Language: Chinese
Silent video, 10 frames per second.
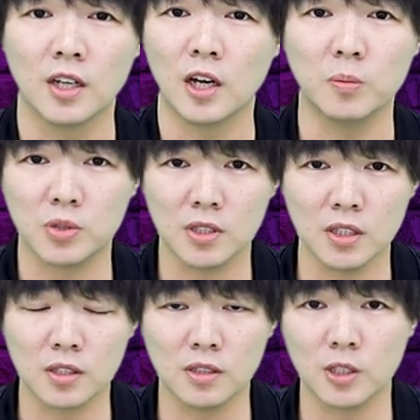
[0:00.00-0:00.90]
很不幸
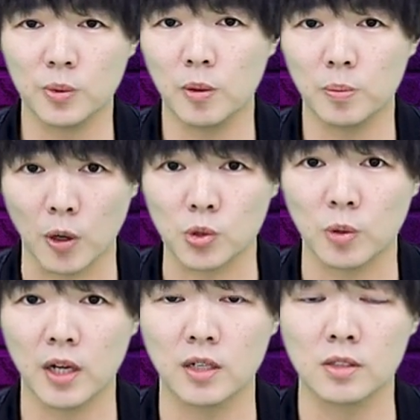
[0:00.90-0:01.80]
的是，这位保
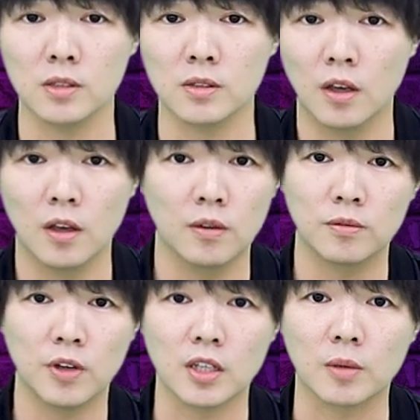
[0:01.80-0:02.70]
守派人士
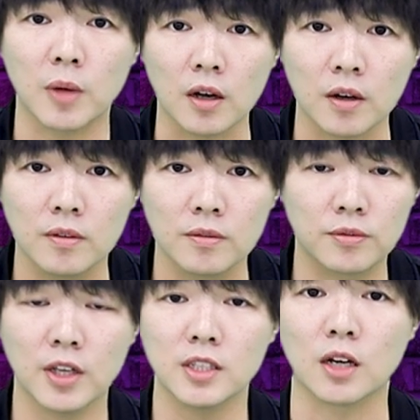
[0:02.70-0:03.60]
非常棒，
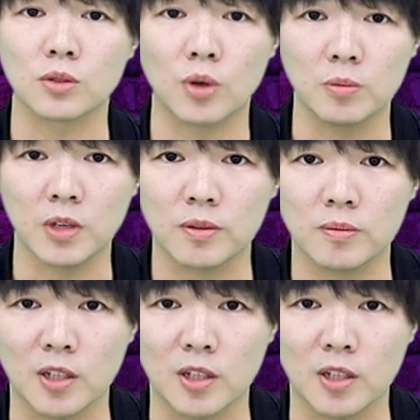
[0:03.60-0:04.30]
非常聪明。